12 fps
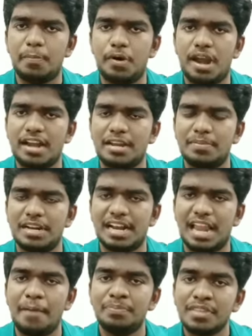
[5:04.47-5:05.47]
போராட்டம்
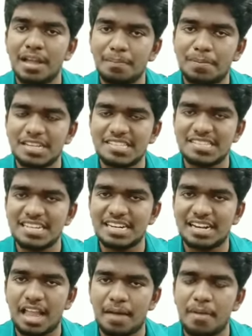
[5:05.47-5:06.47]
இருக்கலாம் பிரச்சனை
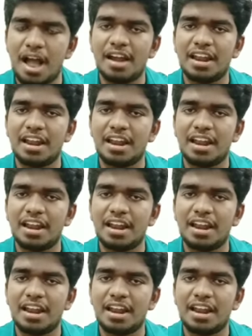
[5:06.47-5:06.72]
இருக்கலாம்